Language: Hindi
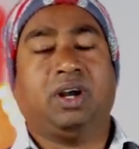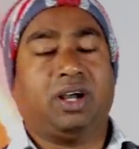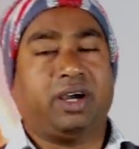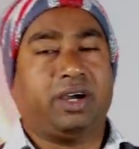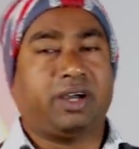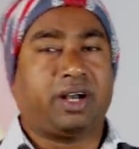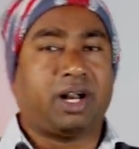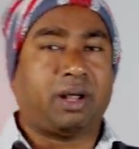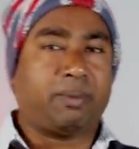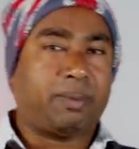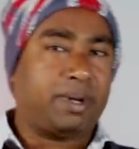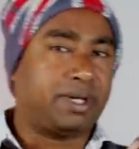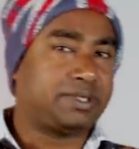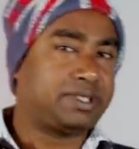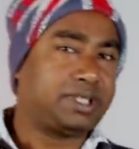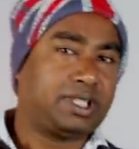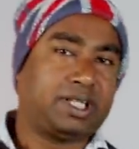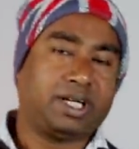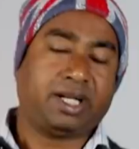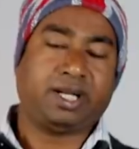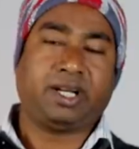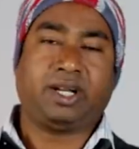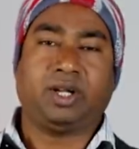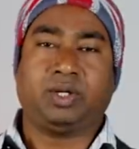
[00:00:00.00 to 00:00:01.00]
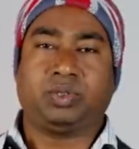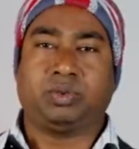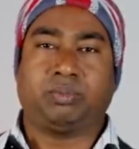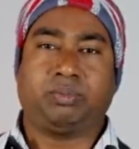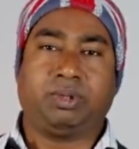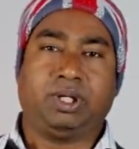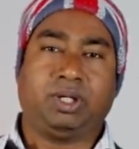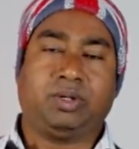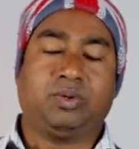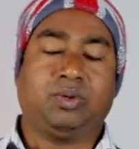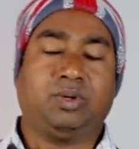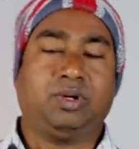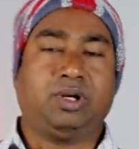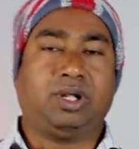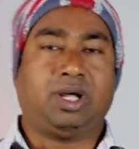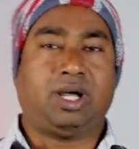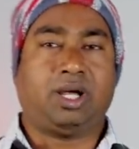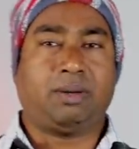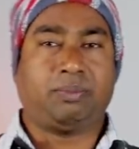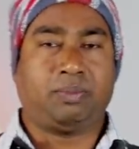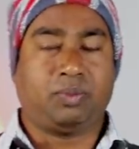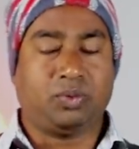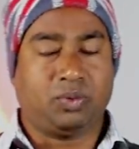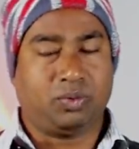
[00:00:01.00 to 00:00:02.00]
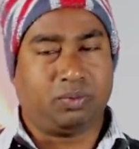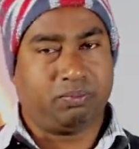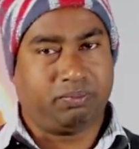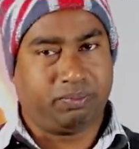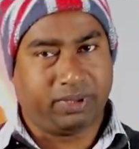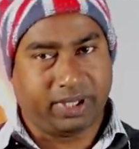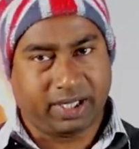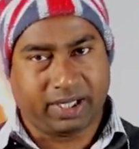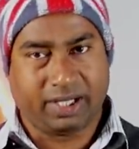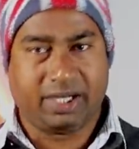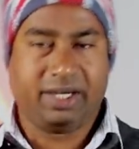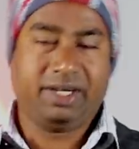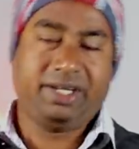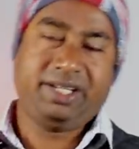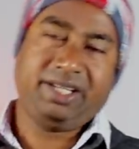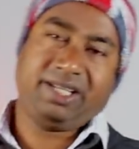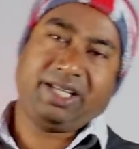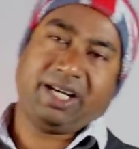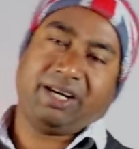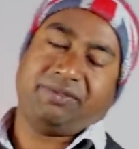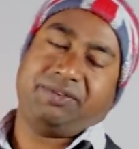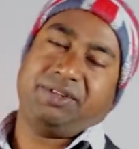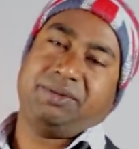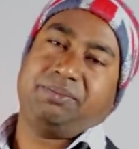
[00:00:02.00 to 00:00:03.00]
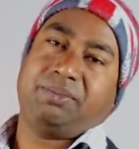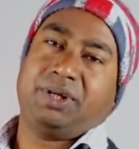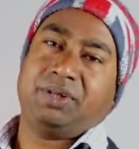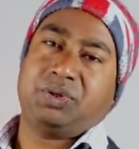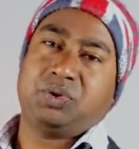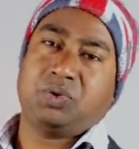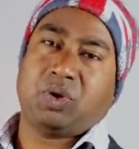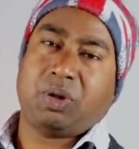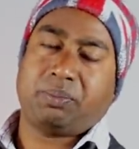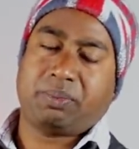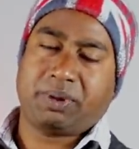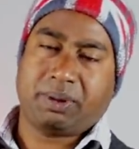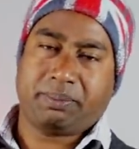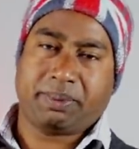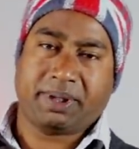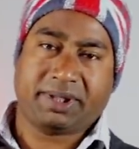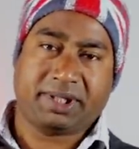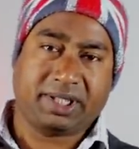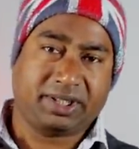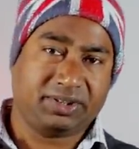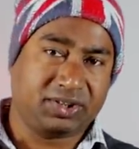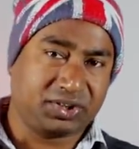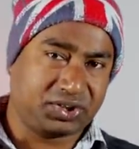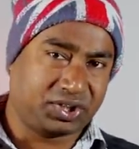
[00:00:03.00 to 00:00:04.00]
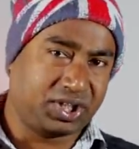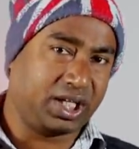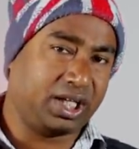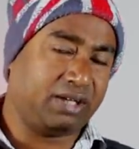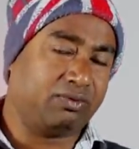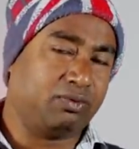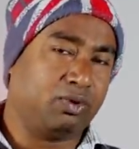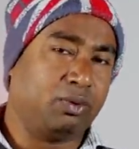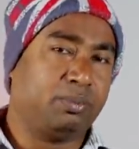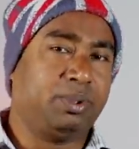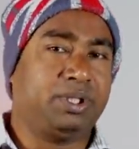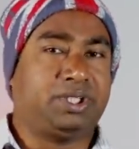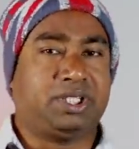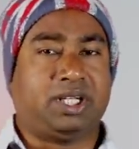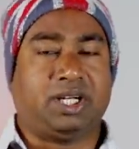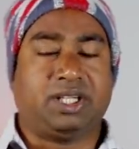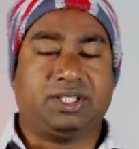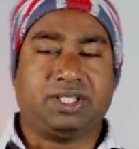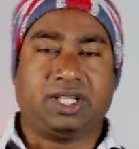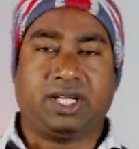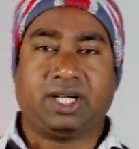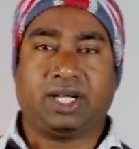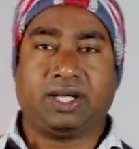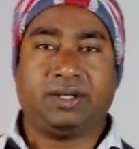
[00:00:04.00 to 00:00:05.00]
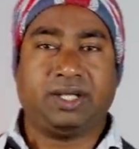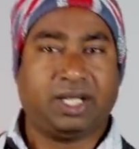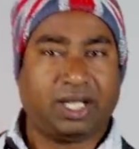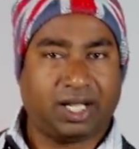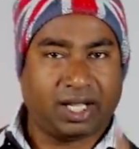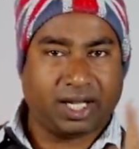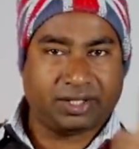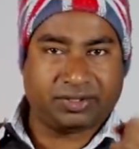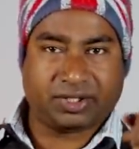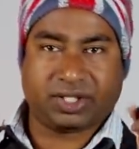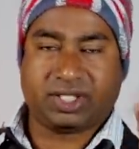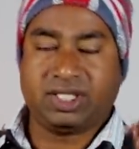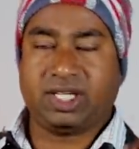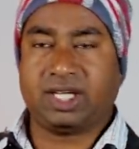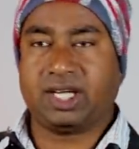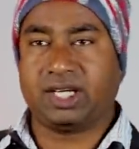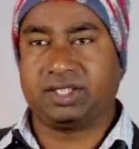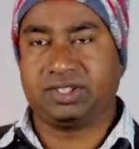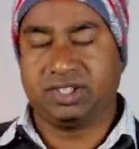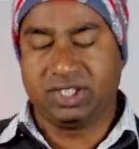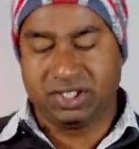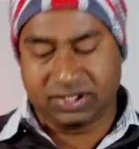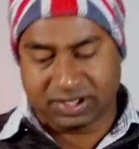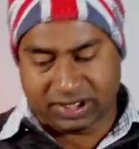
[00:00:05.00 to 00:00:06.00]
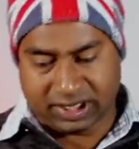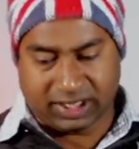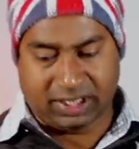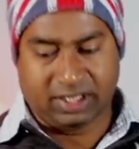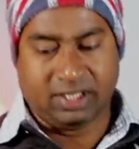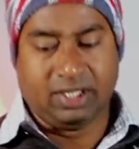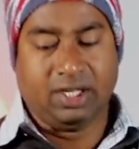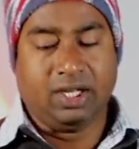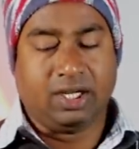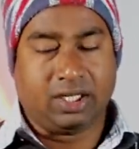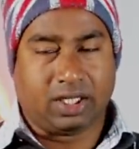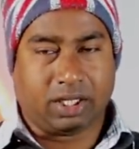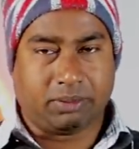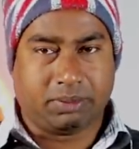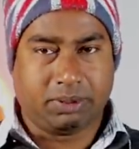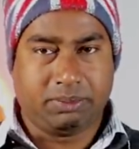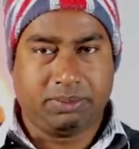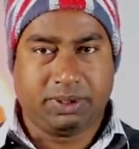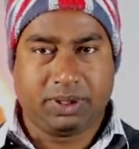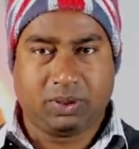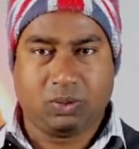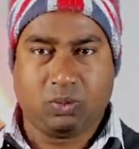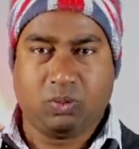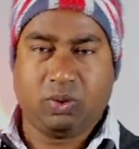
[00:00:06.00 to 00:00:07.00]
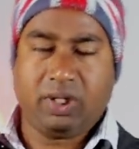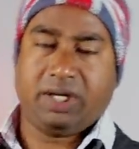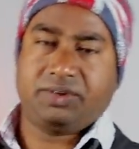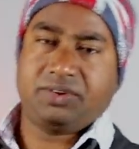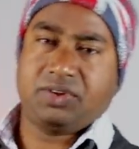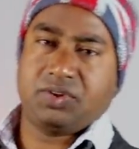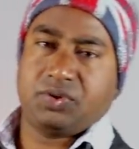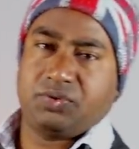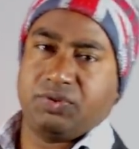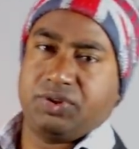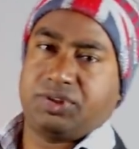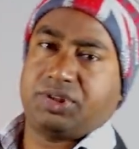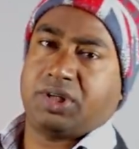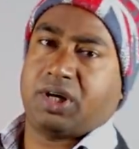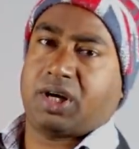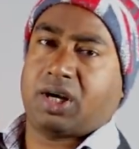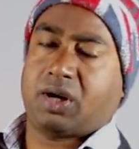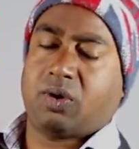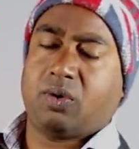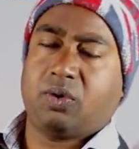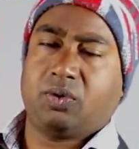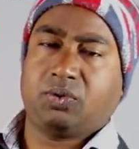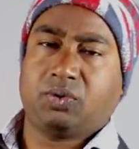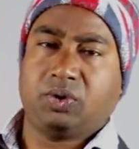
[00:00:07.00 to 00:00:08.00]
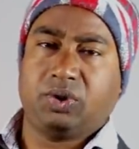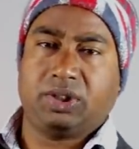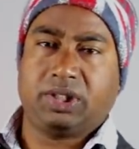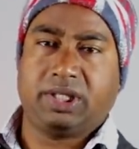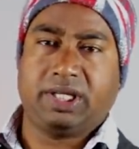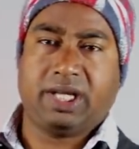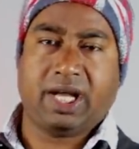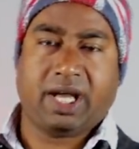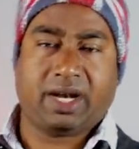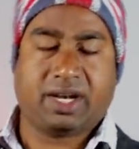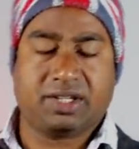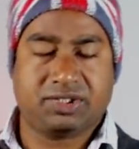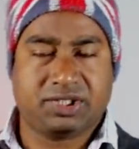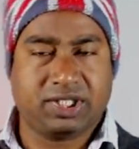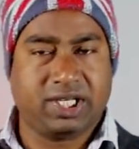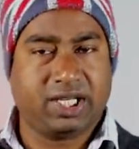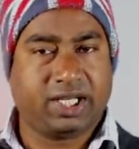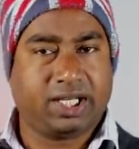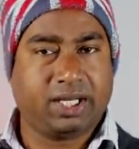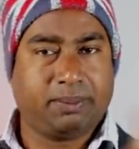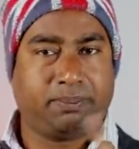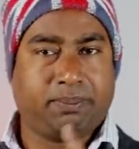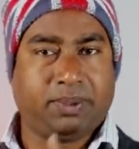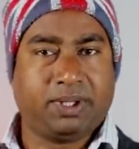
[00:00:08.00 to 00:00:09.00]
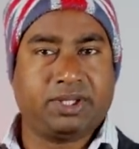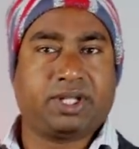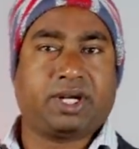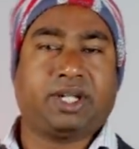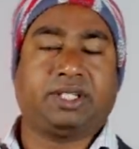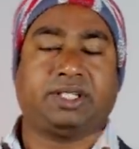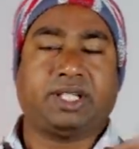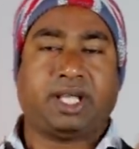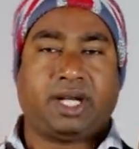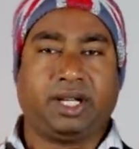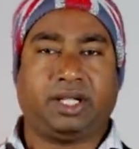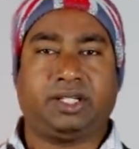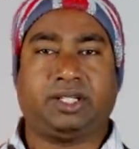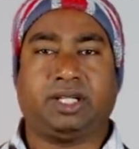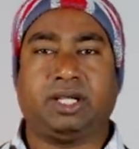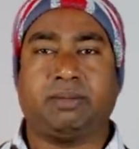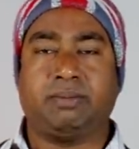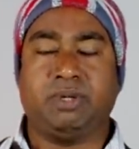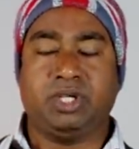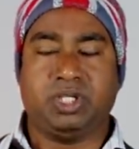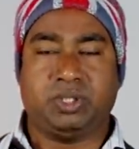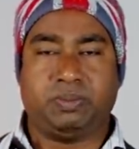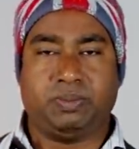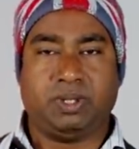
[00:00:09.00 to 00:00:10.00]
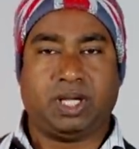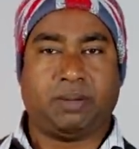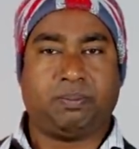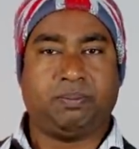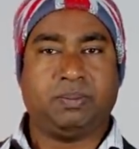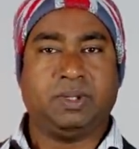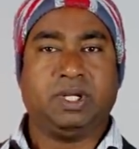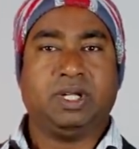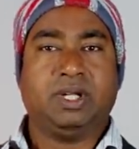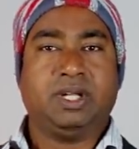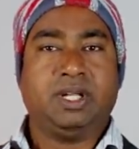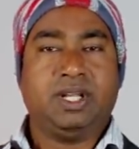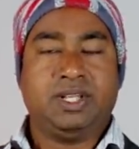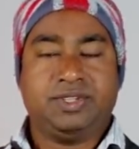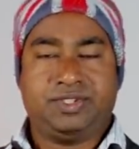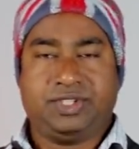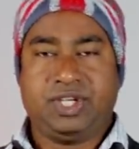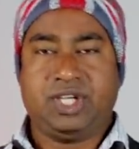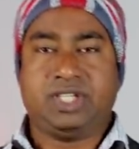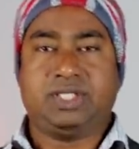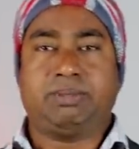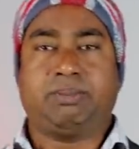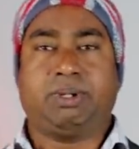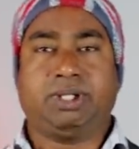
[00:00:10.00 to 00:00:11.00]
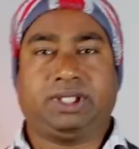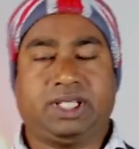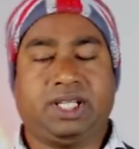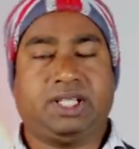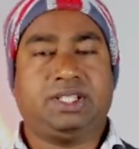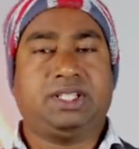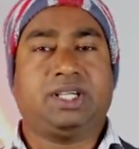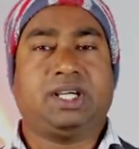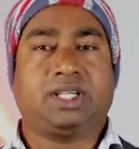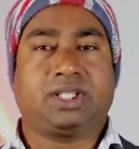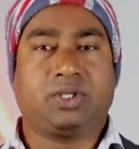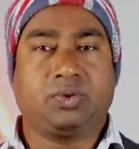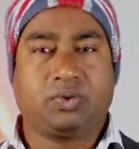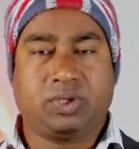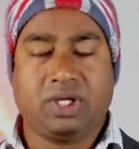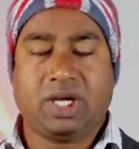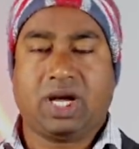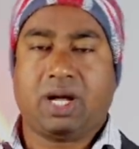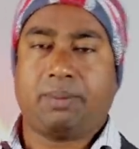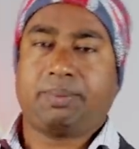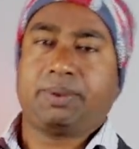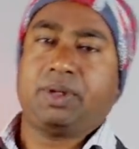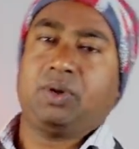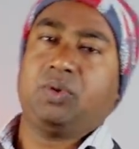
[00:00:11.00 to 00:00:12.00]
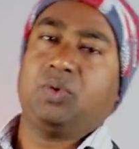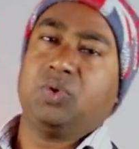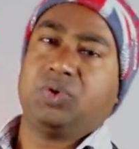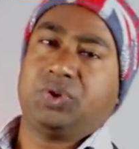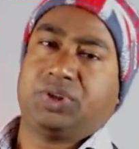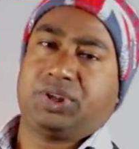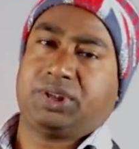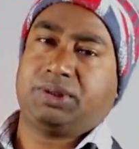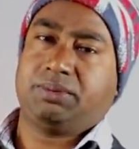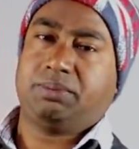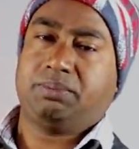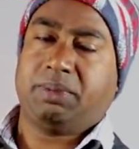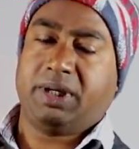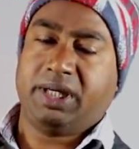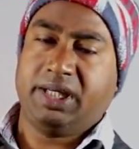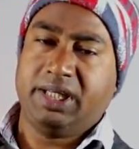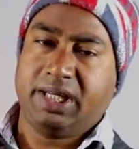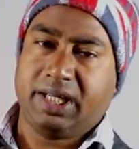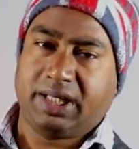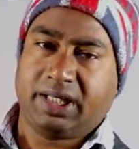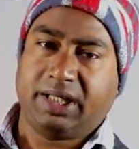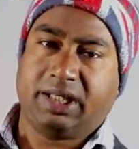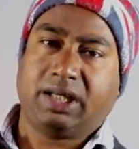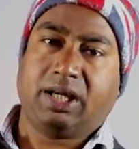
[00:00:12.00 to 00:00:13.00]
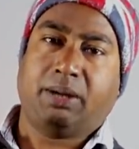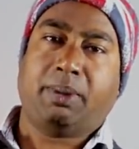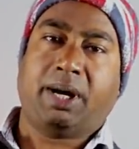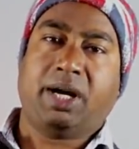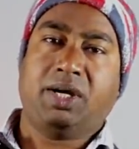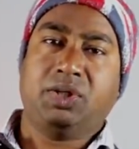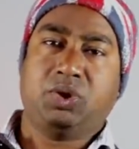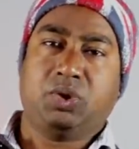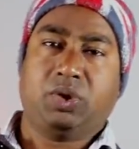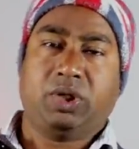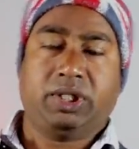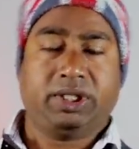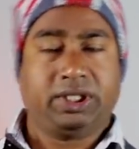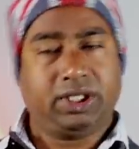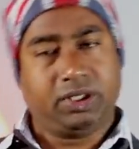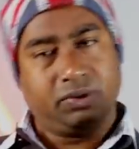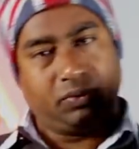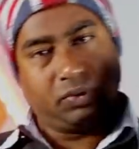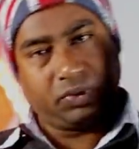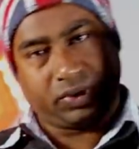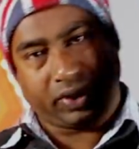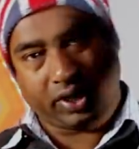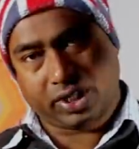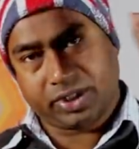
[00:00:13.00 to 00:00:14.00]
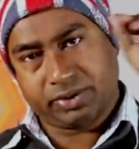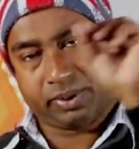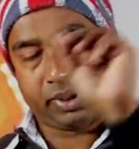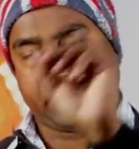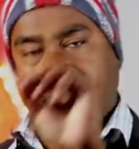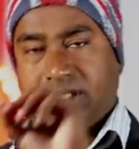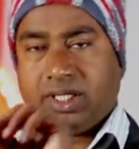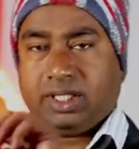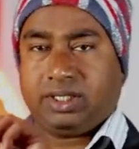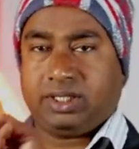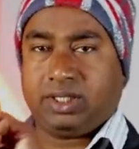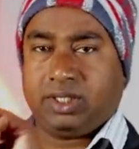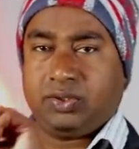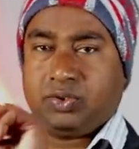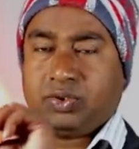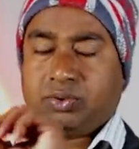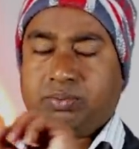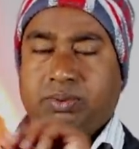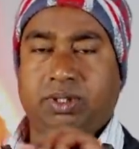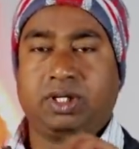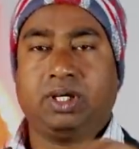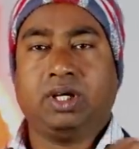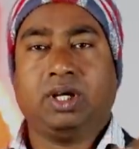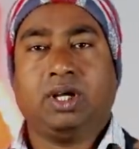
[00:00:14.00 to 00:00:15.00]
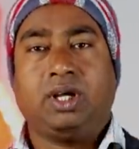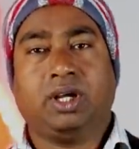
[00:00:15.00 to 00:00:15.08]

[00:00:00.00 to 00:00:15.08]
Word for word: अगर आप ऐसे करेंगे तो बिल्कुल आपको पेनाल्टी काफ़ी पड़ जो आपके पास एग्जिस्टिंग है वो भी चला जाएगा एक आज रखिएगा एक चीज़ की कभी भी गूगल एडसेंस स्विच करना हो तो ग्यारह से लेकर पंद्रह तारीख के बीच में आप चेंज मत कीजिए क्योंकि आपके उस महीने की कमाई जो होती है वो ट्रांसफ़र की जाती है उसमें